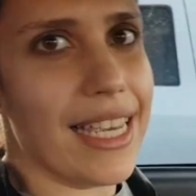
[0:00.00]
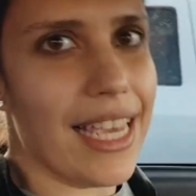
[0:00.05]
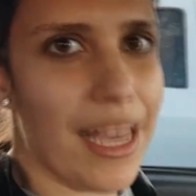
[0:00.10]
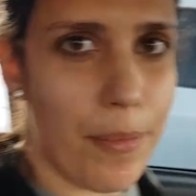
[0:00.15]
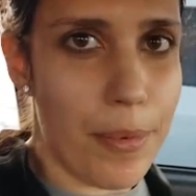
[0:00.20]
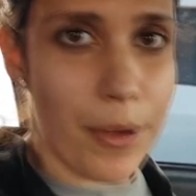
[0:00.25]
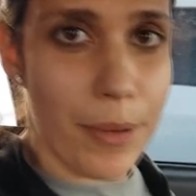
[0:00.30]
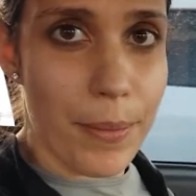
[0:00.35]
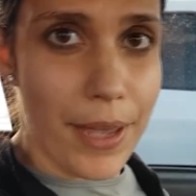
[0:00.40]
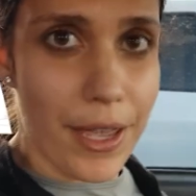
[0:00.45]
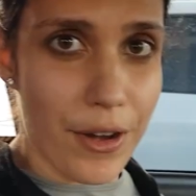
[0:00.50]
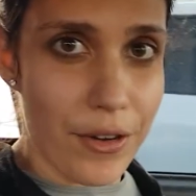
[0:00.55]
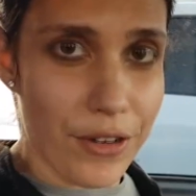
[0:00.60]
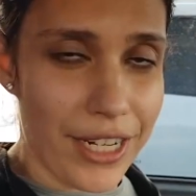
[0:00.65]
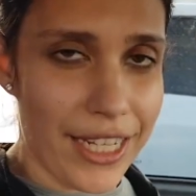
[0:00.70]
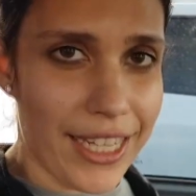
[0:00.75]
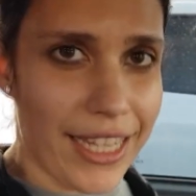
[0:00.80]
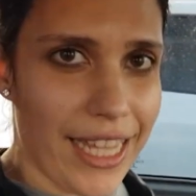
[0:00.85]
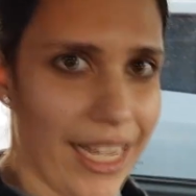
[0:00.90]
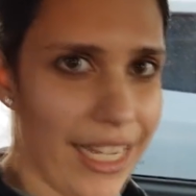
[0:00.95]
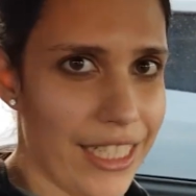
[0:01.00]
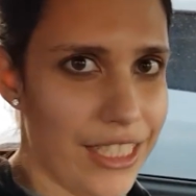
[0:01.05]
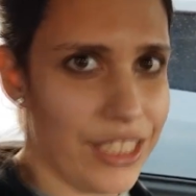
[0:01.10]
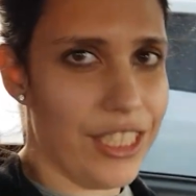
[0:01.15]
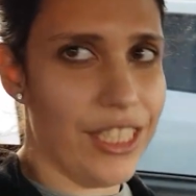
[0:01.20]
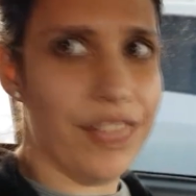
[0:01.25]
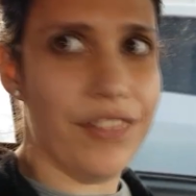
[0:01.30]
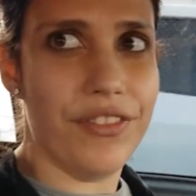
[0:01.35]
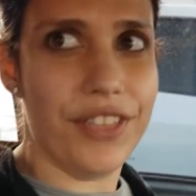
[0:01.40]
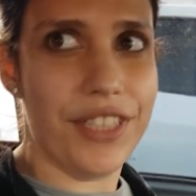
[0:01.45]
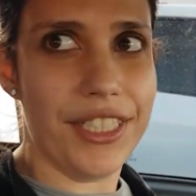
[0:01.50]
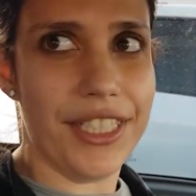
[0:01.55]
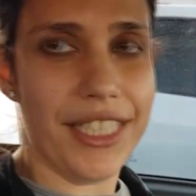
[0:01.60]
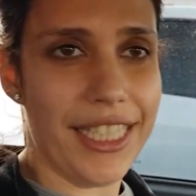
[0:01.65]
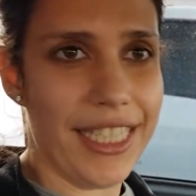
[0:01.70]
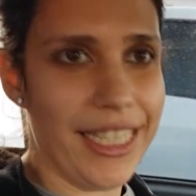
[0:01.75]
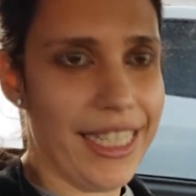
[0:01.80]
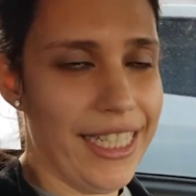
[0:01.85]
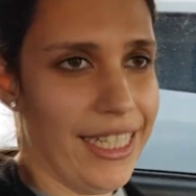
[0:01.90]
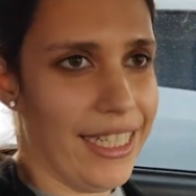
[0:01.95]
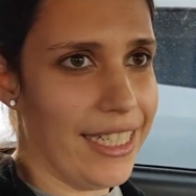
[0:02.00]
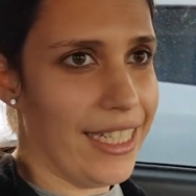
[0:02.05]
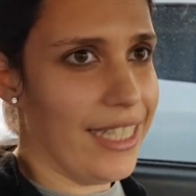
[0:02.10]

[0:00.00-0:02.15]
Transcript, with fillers: aqui é a primeira unidade da franquia,